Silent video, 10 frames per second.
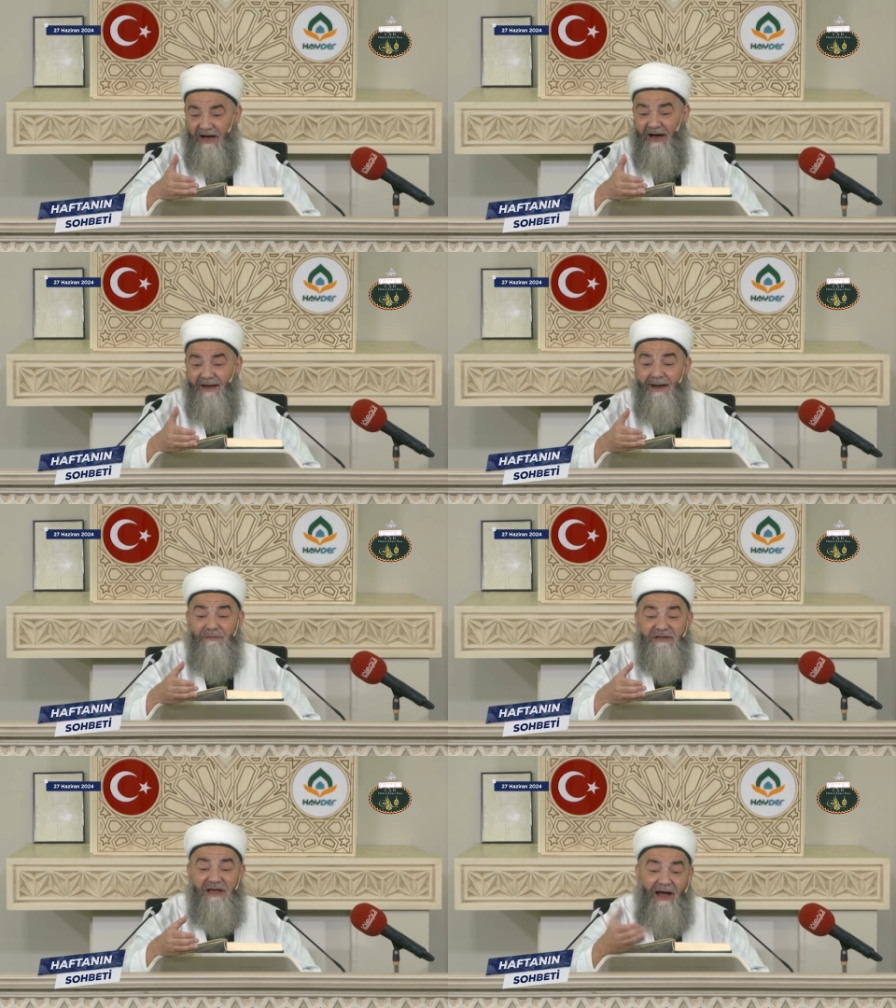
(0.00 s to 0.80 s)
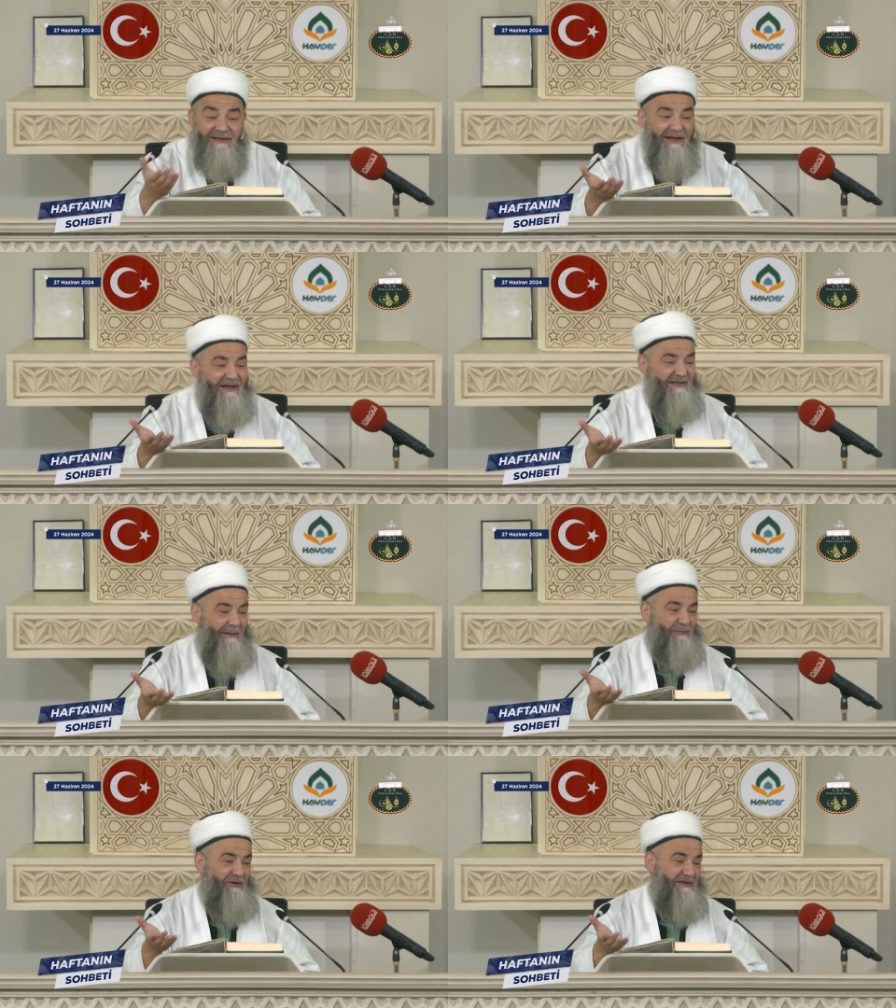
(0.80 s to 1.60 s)
Haramı zaten
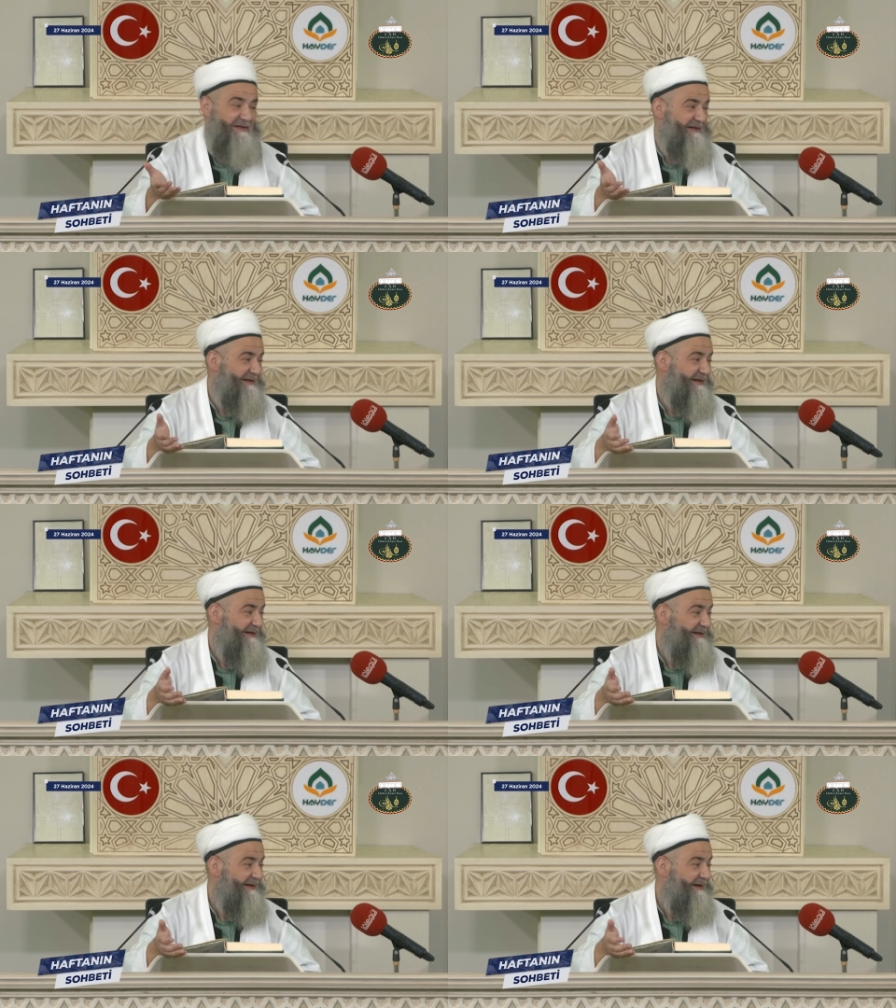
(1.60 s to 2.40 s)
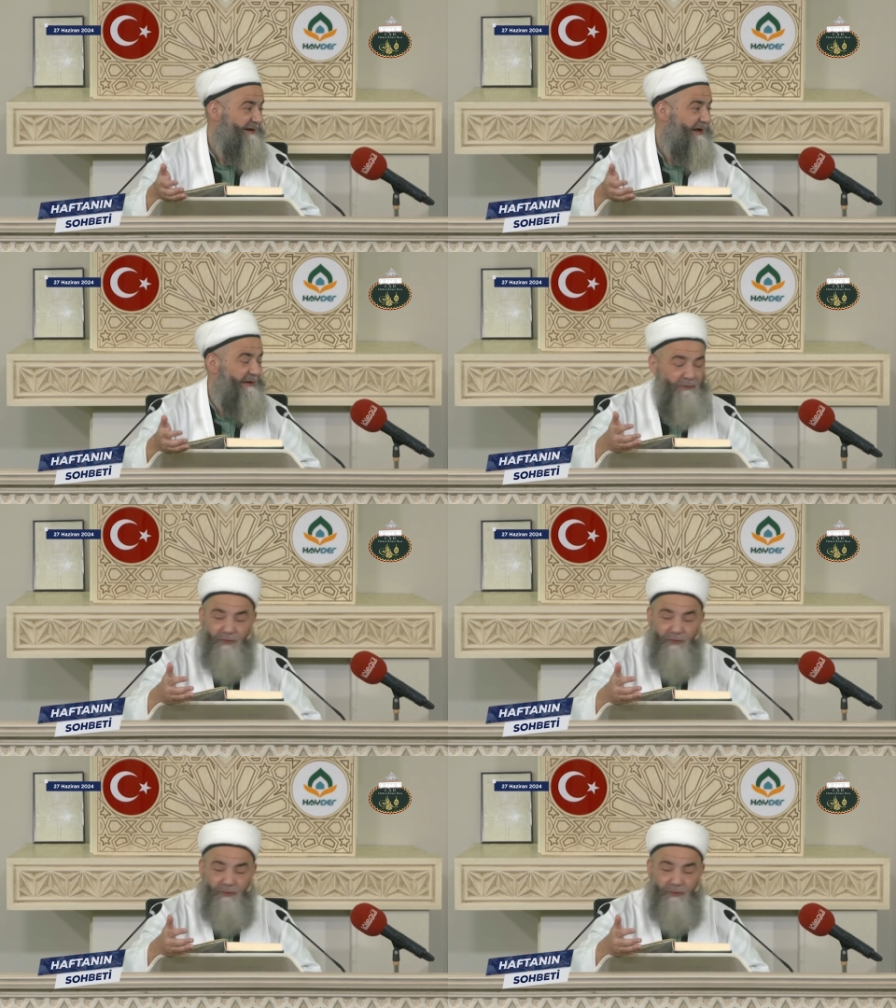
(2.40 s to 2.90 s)
azaptır. Et